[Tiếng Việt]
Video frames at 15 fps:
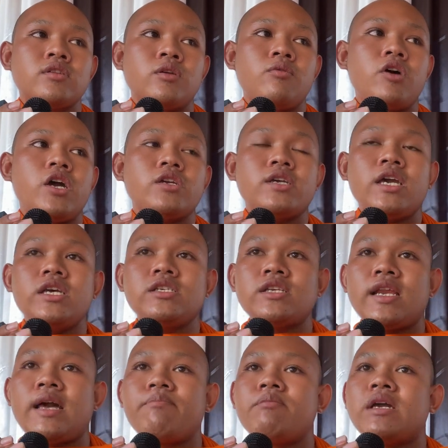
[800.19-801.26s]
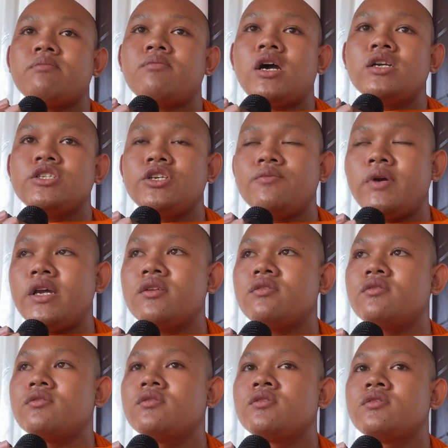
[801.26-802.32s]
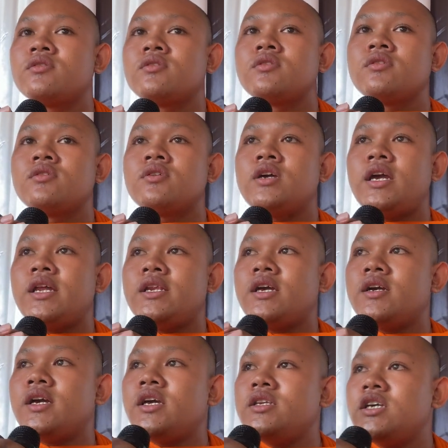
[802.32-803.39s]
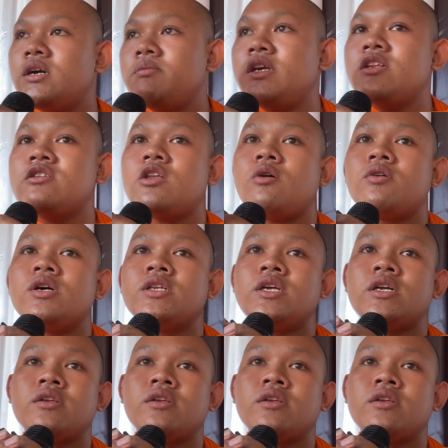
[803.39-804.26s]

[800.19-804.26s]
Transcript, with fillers: Hồi kê xa lạp bạch bong chỉ vết Anh nâng á dân miên tổ